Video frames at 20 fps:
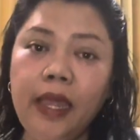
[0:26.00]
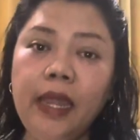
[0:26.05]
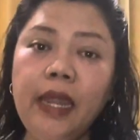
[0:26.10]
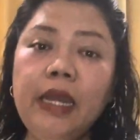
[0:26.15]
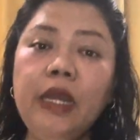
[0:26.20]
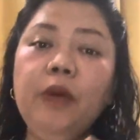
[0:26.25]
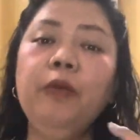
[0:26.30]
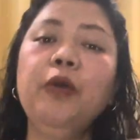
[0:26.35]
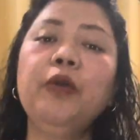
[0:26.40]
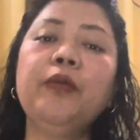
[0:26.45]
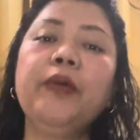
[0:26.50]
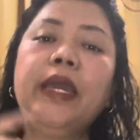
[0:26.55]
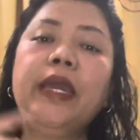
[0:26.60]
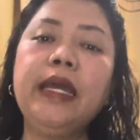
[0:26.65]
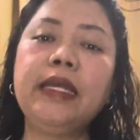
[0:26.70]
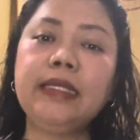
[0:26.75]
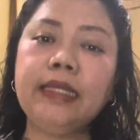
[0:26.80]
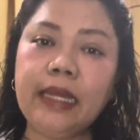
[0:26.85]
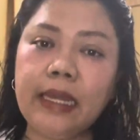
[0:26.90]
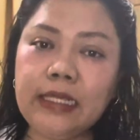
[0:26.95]
Nomor
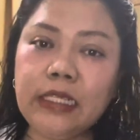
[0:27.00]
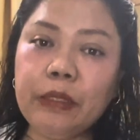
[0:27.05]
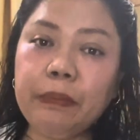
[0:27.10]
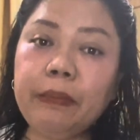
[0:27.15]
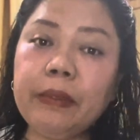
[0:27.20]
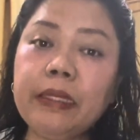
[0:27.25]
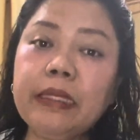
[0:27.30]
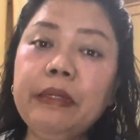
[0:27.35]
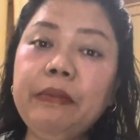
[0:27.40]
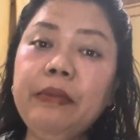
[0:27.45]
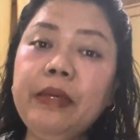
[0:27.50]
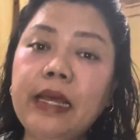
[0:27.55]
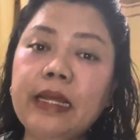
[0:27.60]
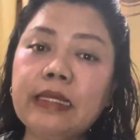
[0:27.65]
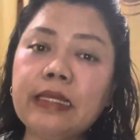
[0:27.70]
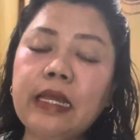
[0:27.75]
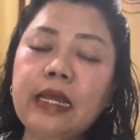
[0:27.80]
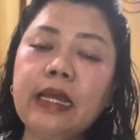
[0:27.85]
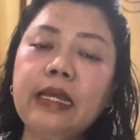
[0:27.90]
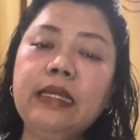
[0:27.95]
WA Sarah seperti
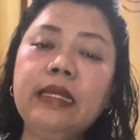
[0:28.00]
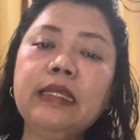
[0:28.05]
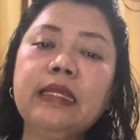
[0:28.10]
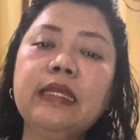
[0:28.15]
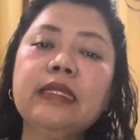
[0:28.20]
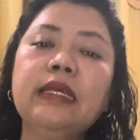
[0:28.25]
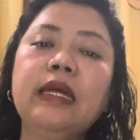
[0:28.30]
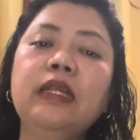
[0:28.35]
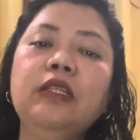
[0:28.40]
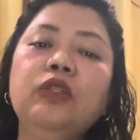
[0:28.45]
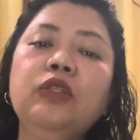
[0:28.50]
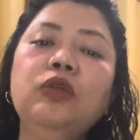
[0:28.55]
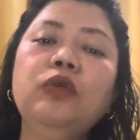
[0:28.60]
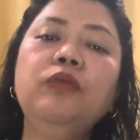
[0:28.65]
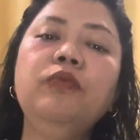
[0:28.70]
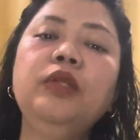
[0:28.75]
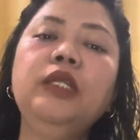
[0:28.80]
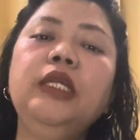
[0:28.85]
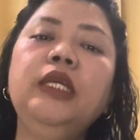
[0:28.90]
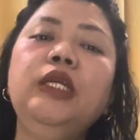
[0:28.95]
biasa ada
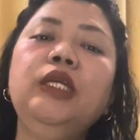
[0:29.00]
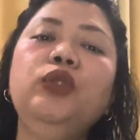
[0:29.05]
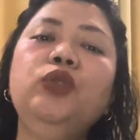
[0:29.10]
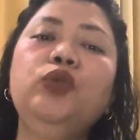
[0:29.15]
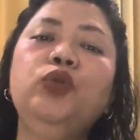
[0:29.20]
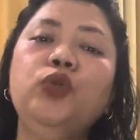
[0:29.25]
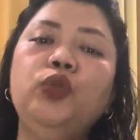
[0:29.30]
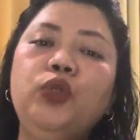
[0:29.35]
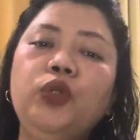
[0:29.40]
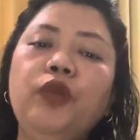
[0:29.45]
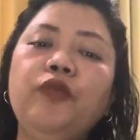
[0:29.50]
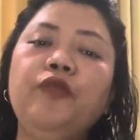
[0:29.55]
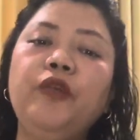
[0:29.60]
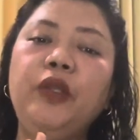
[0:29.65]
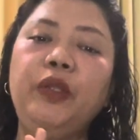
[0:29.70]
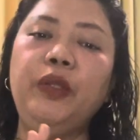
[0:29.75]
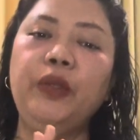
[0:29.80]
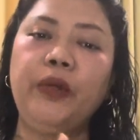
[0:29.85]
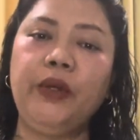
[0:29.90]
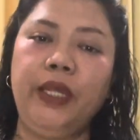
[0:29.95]
tercantum di judul
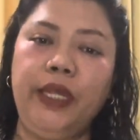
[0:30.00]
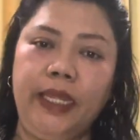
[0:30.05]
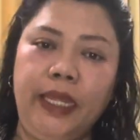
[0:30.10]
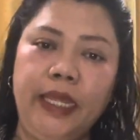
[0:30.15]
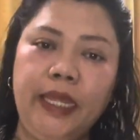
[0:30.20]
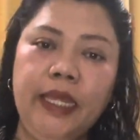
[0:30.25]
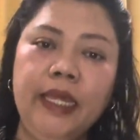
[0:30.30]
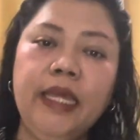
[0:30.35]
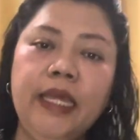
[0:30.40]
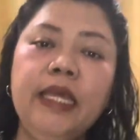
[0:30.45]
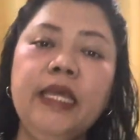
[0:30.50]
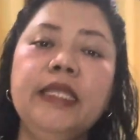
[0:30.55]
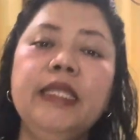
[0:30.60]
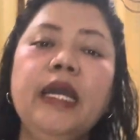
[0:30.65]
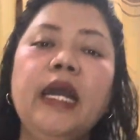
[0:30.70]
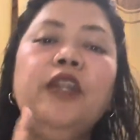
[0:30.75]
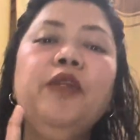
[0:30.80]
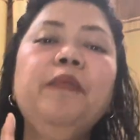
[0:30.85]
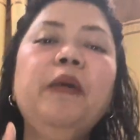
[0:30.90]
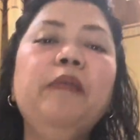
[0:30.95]
video ini
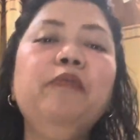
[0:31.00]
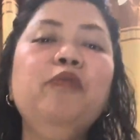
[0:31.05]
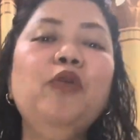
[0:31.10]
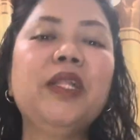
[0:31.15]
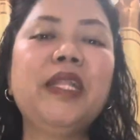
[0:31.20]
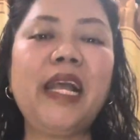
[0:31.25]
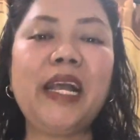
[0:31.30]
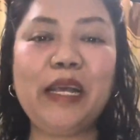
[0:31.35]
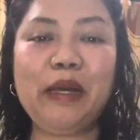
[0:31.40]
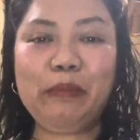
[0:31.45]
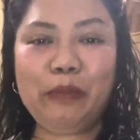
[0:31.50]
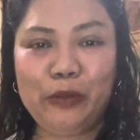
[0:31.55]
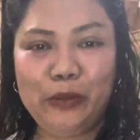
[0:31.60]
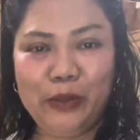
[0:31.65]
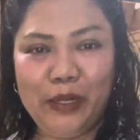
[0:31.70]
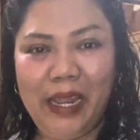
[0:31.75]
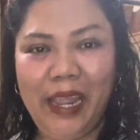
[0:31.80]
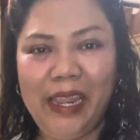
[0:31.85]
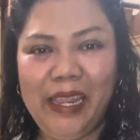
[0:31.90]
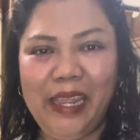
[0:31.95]
Jangan lupa buat kakak
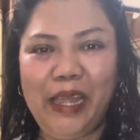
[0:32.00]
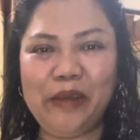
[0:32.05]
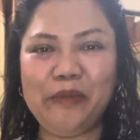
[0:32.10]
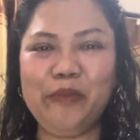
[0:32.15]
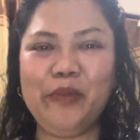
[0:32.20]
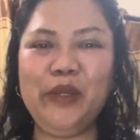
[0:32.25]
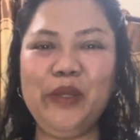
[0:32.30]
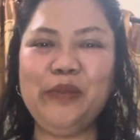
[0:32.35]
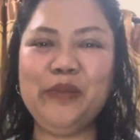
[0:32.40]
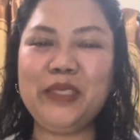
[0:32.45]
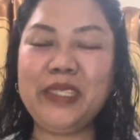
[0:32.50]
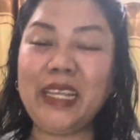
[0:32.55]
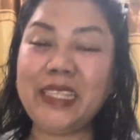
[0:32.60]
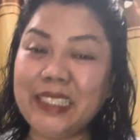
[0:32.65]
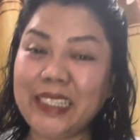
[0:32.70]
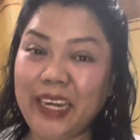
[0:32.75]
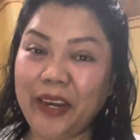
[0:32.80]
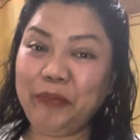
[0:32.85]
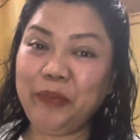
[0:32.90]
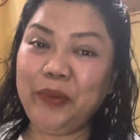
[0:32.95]
bunda yang belum
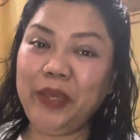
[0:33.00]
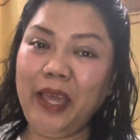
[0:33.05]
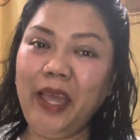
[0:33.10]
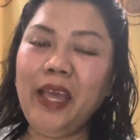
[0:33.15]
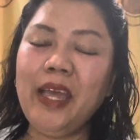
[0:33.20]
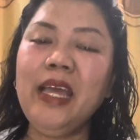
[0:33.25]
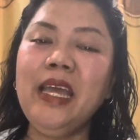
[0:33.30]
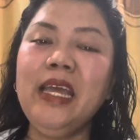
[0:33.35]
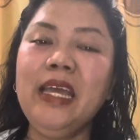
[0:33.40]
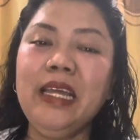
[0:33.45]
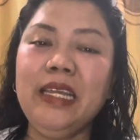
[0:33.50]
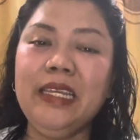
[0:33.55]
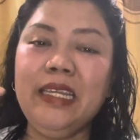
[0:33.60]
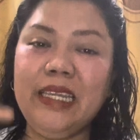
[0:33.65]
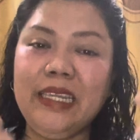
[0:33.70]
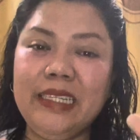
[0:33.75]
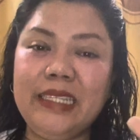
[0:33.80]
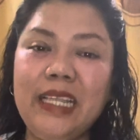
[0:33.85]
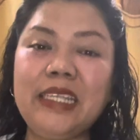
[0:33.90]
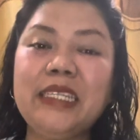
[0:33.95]
subscribe ya di
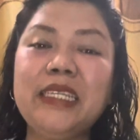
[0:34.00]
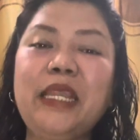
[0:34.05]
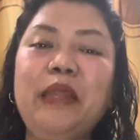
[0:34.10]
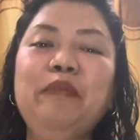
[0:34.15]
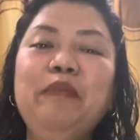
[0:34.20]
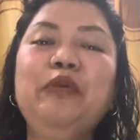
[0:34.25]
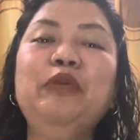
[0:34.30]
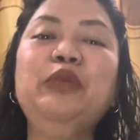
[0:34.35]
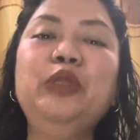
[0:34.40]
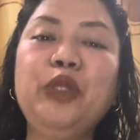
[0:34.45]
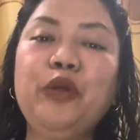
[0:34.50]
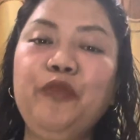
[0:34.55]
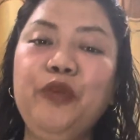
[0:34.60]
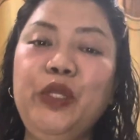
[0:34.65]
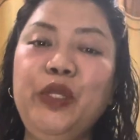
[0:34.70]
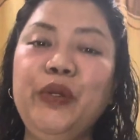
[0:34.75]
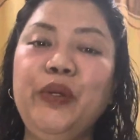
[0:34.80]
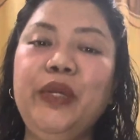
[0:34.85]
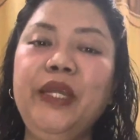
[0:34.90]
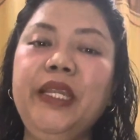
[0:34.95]
subscribe untuk
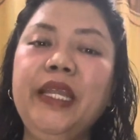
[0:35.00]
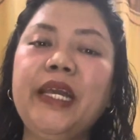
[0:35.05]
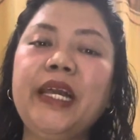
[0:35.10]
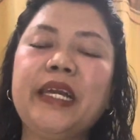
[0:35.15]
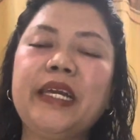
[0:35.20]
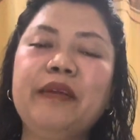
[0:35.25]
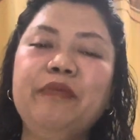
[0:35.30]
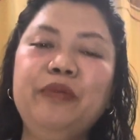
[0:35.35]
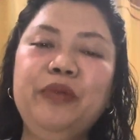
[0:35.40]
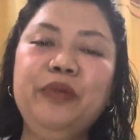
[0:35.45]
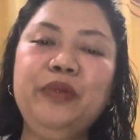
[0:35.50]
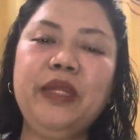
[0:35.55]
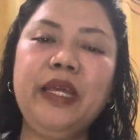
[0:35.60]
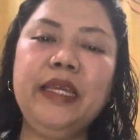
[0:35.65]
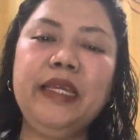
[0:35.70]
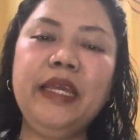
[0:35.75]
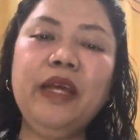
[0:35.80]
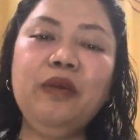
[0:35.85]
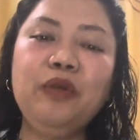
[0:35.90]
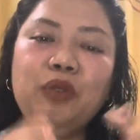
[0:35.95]
video ini kakak bunda
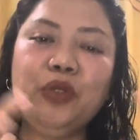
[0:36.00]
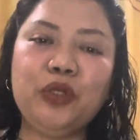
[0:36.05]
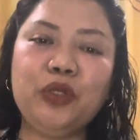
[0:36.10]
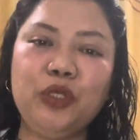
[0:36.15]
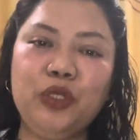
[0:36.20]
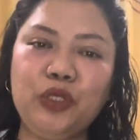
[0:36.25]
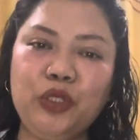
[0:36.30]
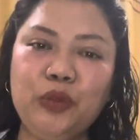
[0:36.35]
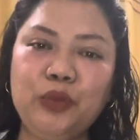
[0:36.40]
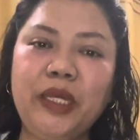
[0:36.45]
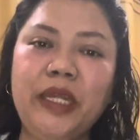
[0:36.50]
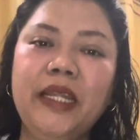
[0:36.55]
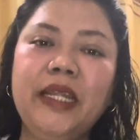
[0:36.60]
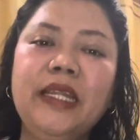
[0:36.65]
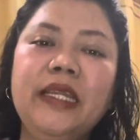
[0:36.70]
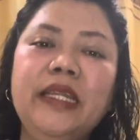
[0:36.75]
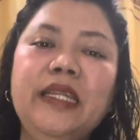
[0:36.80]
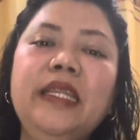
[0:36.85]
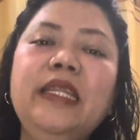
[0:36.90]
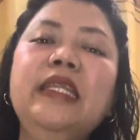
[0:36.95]
ya untuk youtube
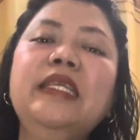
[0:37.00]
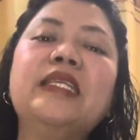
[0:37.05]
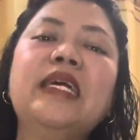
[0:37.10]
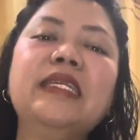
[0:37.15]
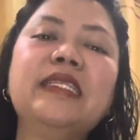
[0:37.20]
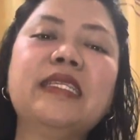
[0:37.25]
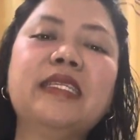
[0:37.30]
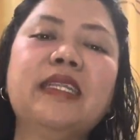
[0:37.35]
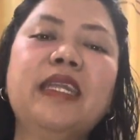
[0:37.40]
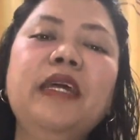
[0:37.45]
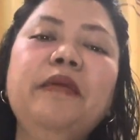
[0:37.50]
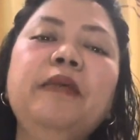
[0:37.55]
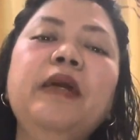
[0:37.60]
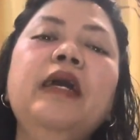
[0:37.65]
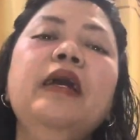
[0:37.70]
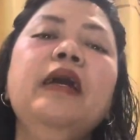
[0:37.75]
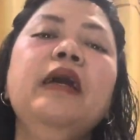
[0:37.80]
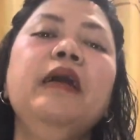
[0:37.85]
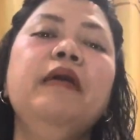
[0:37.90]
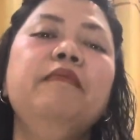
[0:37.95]
channel ini di subscribe
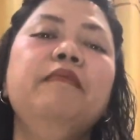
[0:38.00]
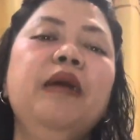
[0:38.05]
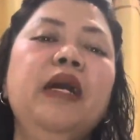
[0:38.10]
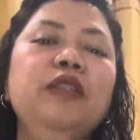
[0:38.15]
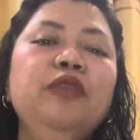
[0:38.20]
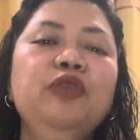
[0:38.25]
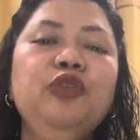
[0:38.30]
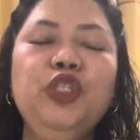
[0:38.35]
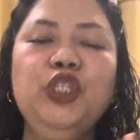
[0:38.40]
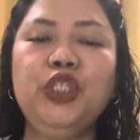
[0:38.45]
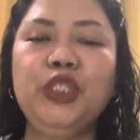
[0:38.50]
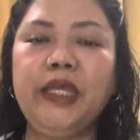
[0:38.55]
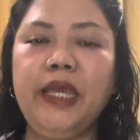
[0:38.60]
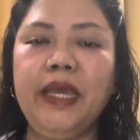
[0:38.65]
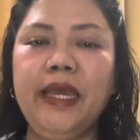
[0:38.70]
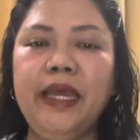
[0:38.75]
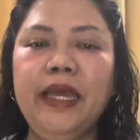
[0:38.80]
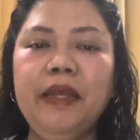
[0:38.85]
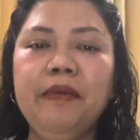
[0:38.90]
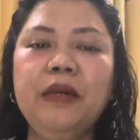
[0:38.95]
bantu di
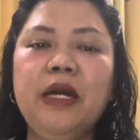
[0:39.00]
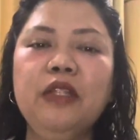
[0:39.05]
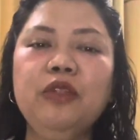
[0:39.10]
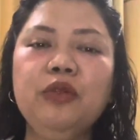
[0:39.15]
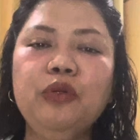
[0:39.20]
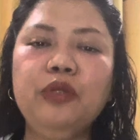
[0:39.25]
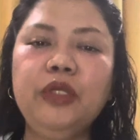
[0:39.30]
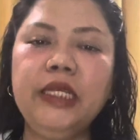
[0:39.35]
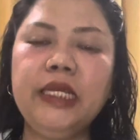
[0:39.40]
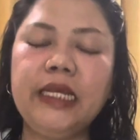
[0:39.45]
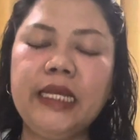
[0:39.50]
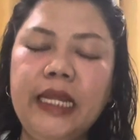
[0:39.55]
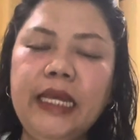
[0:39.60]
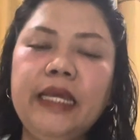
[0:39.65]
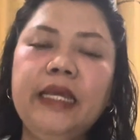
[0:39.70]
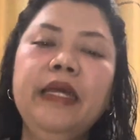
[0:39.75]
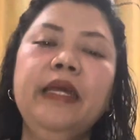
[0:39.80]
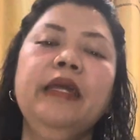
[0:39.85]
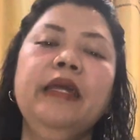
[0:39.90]
share bantu di klik